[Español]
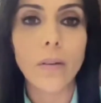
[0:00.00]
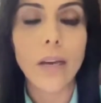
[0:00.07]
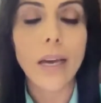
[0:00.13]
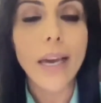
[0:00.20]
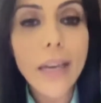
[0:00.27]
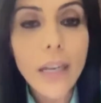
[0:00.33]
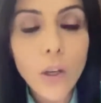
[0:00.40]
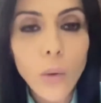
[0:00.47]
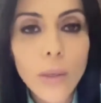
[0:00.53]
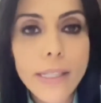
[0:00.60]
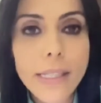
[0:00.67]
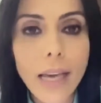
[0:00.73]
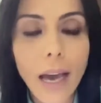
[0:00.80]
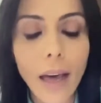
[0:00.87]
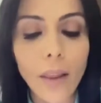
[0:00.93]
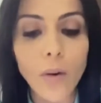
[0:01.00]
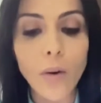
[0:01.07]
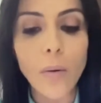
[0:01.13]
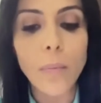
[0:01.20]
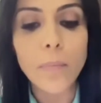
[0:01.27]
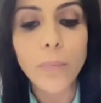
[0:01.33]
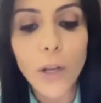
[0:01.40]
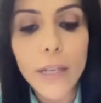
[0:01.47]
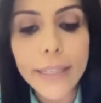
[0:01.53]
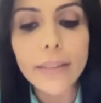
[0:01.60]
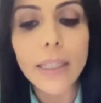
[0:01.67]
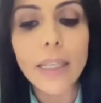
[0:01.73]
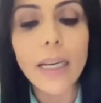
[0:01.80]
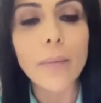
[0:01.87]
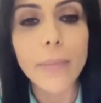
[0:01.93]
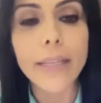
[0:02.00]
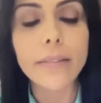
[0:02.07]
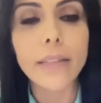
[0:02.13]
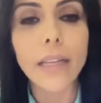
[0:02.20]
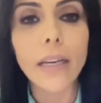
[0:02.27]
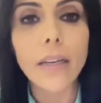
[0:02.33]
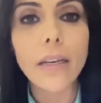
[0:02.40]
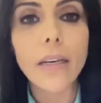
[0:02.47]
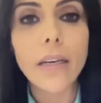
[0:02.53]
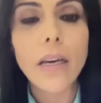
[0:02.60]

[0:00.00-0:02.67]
enjuiciado políticamente,